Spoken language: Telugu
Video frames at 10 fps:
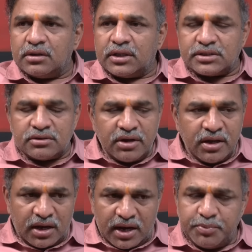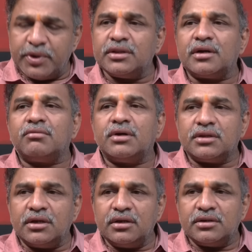దర్శనం అయిపోయిన
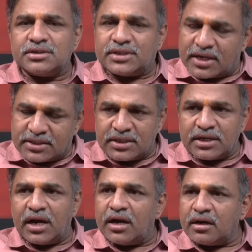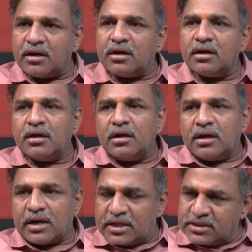తర్వాత సహజంగా ఆయన
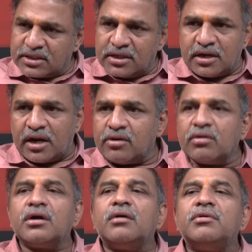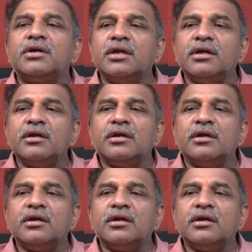రాజకీయ నాయకుడు కాబట్టి